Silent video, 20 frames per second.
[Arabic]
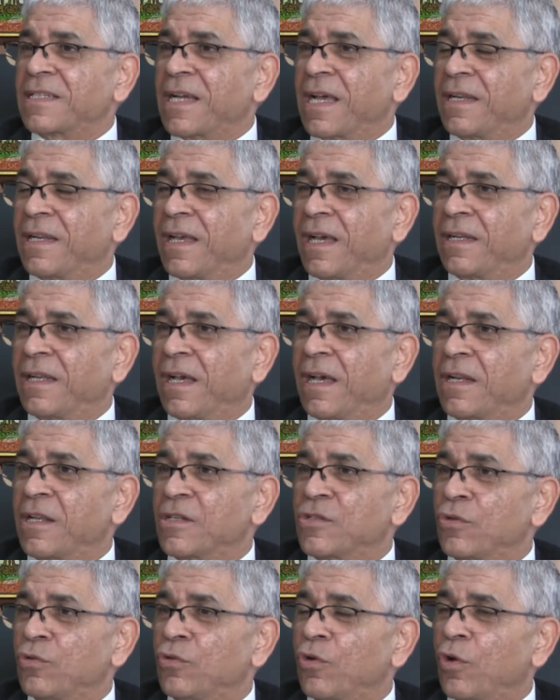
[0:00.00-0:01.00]
عندنا احنا عندنا
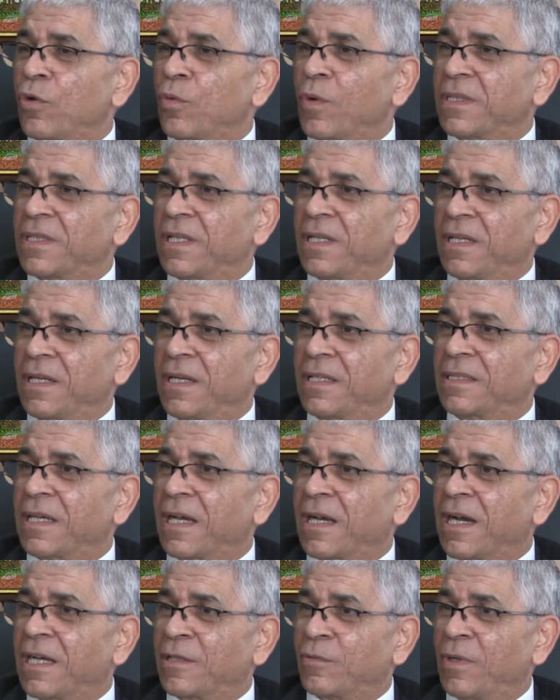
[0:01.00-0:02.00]
الصندوق الوطني
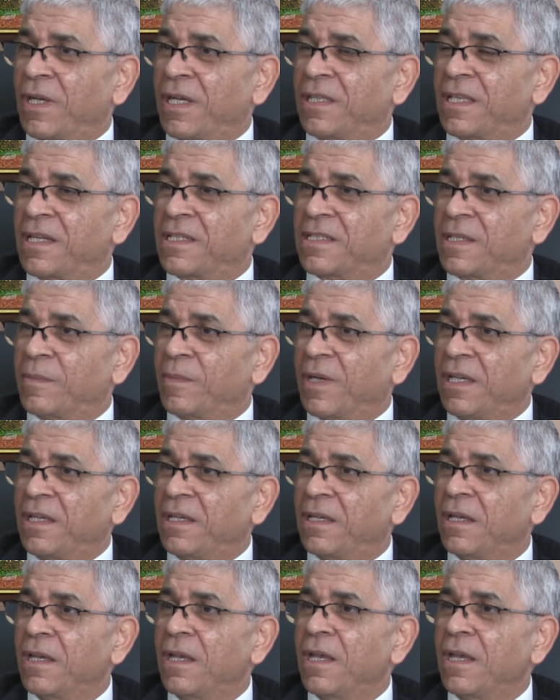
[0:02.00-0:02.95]
للتقاعد والحياه الاجتماعي